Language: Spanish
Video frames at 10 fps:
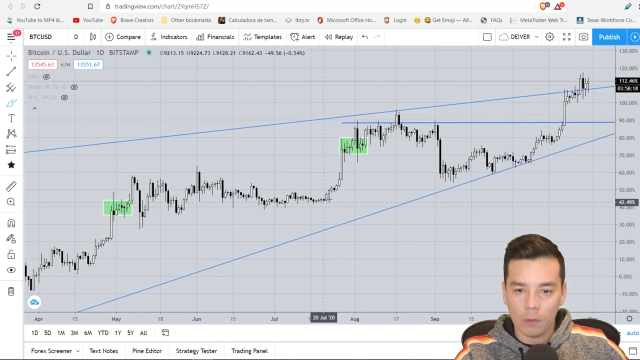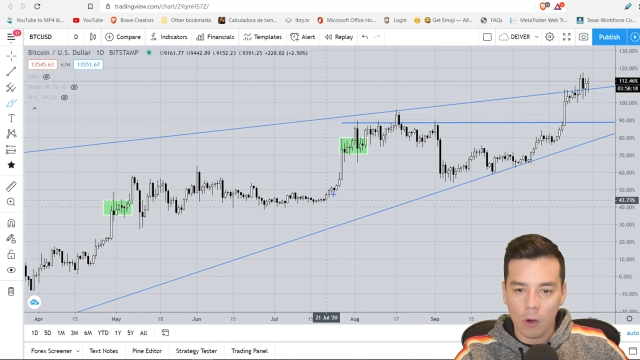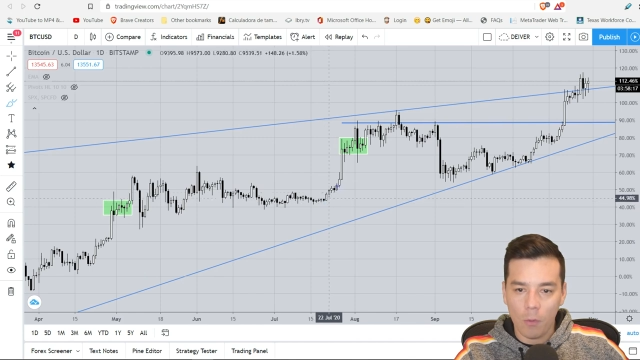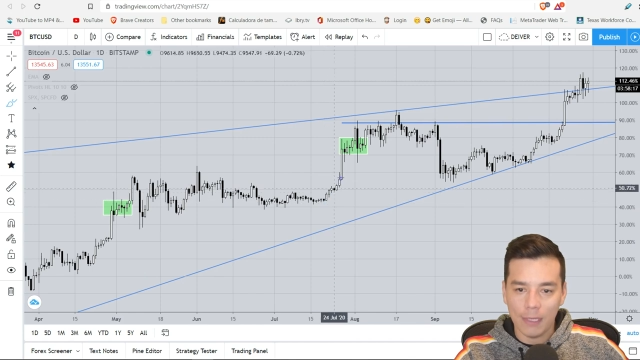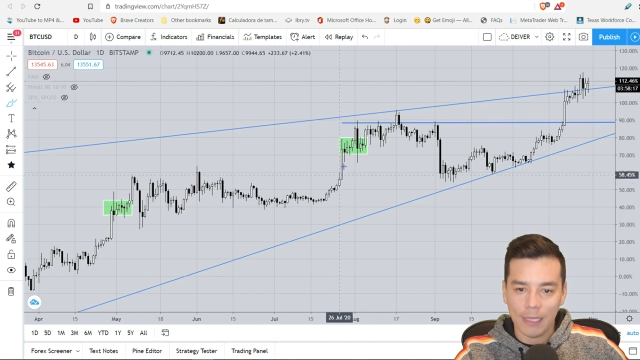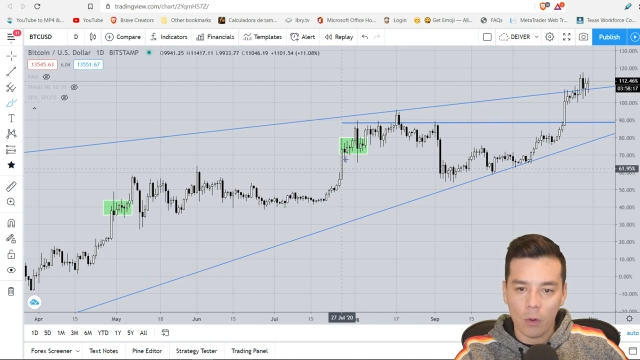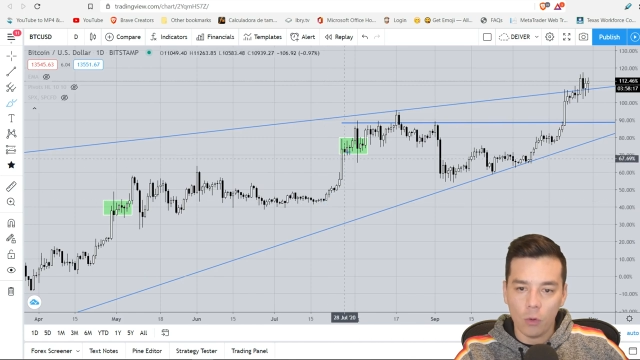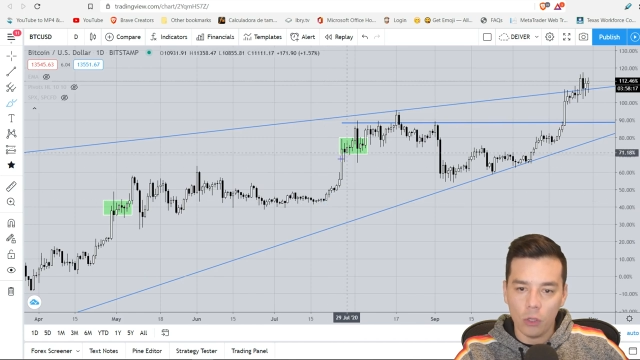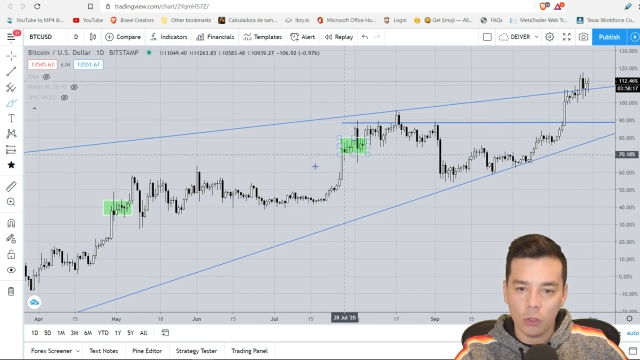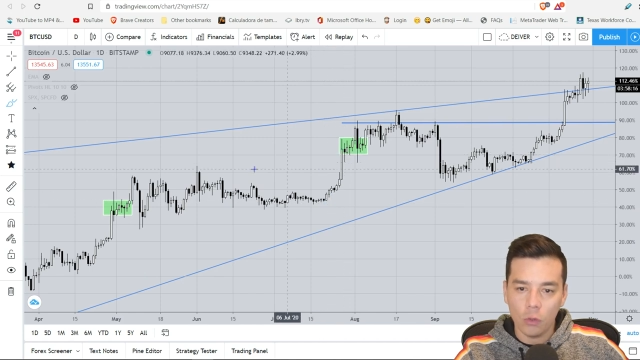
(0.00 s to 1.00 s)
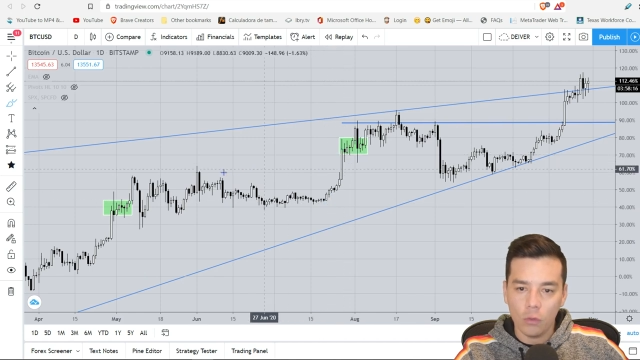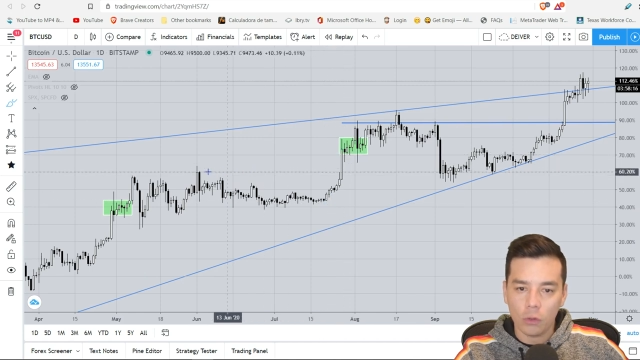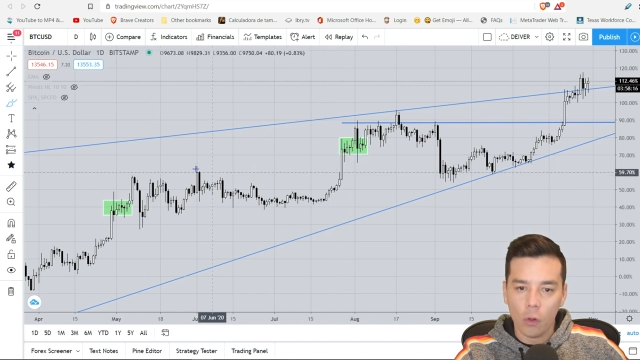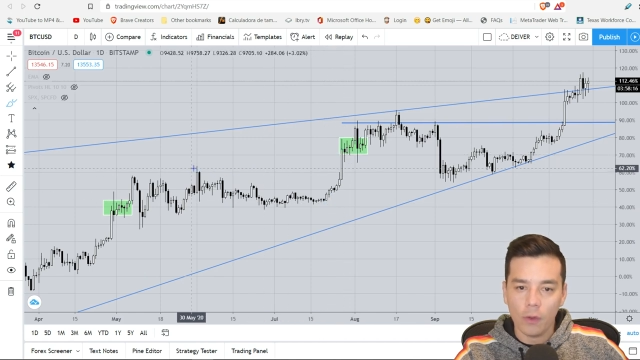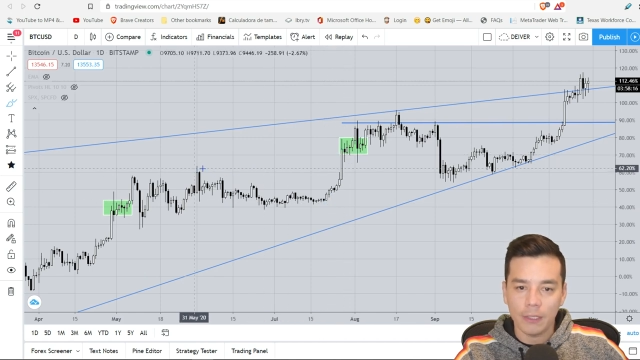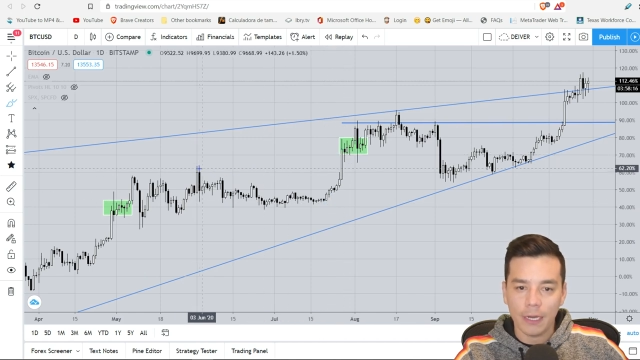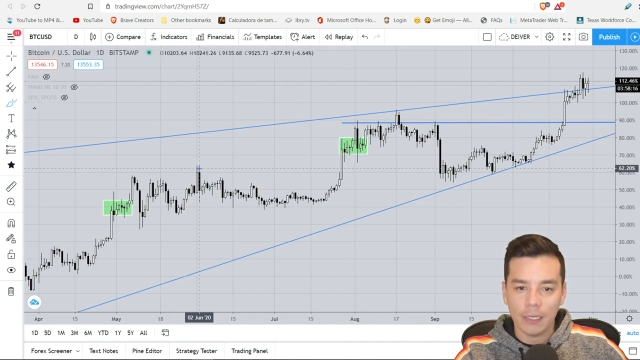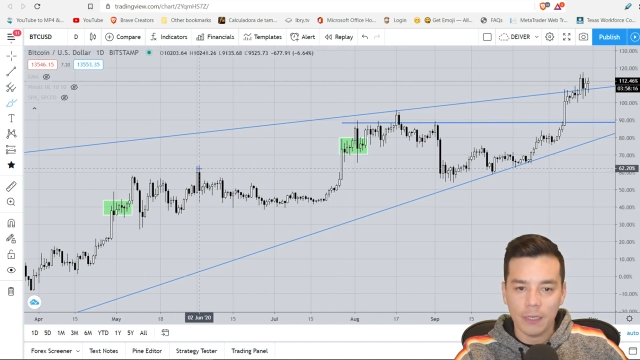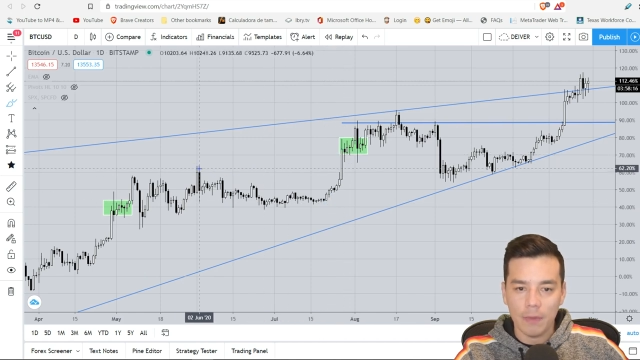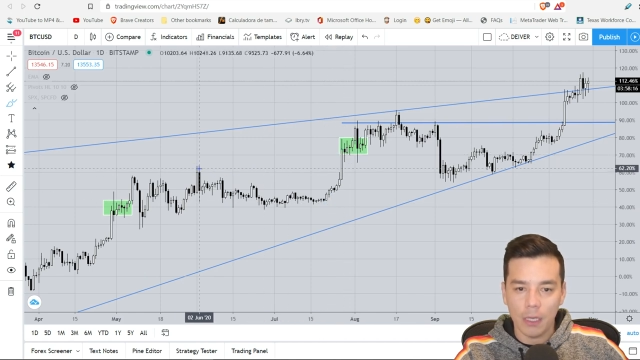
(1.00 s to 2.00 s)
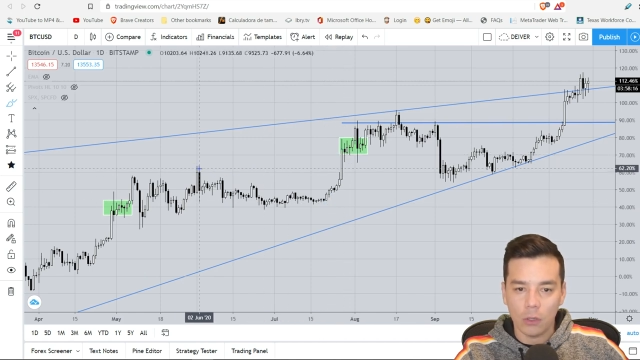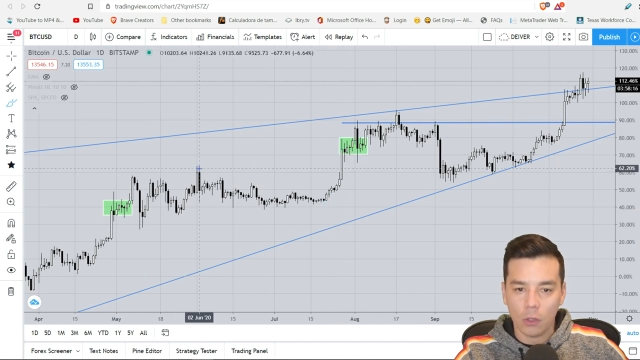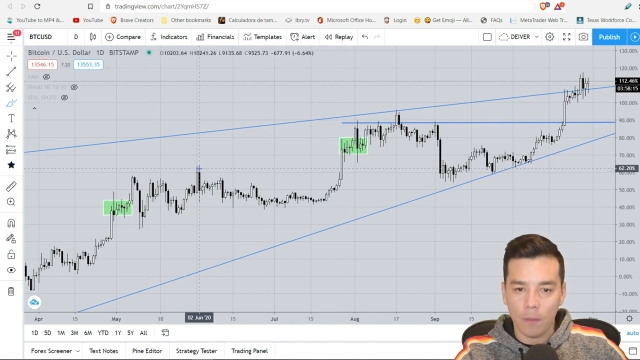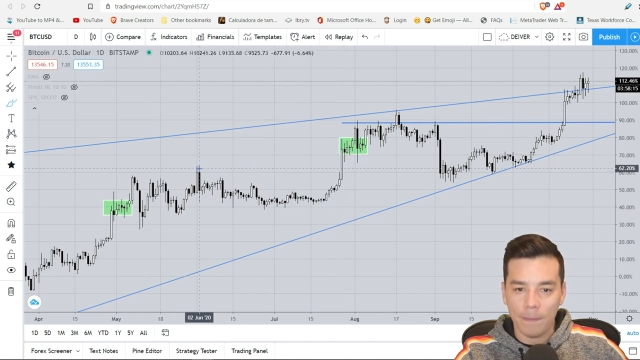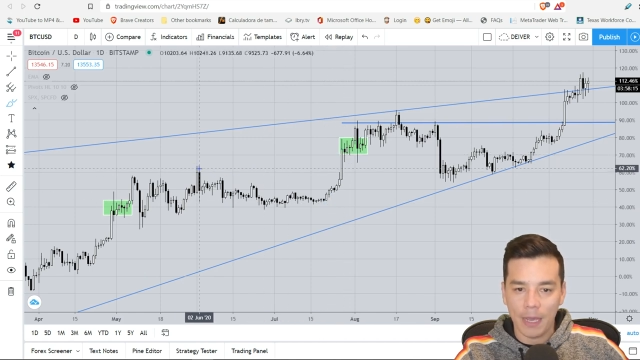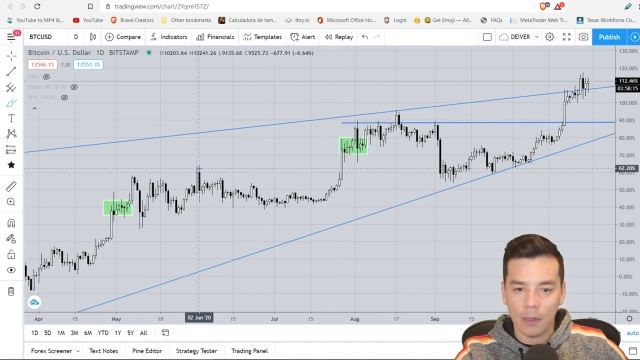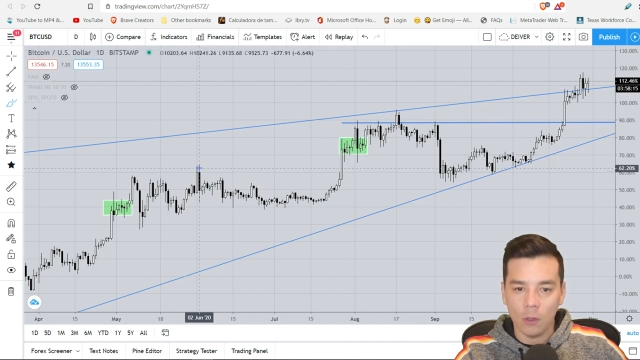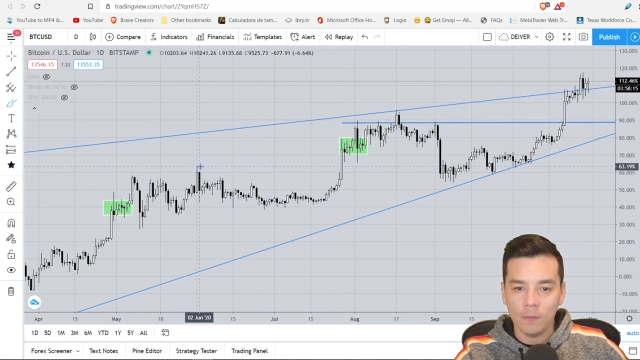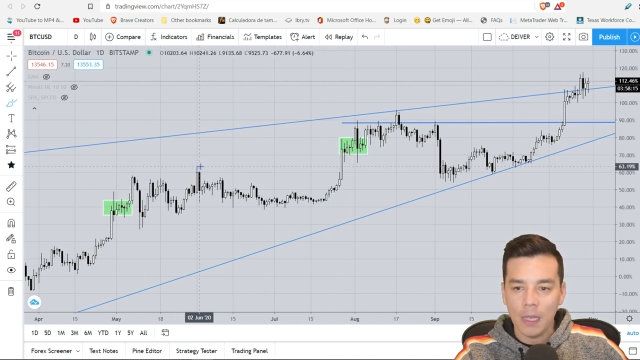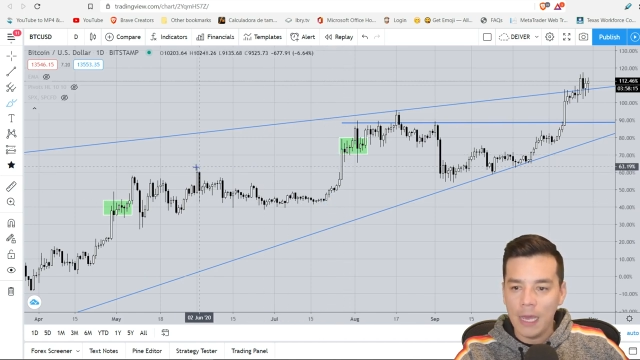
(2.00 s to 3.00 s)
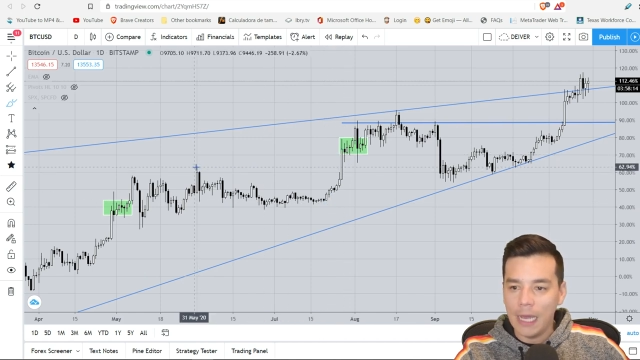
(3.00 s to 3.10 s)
Vemos como desde julio tuvo todo este crecimiento rompiendo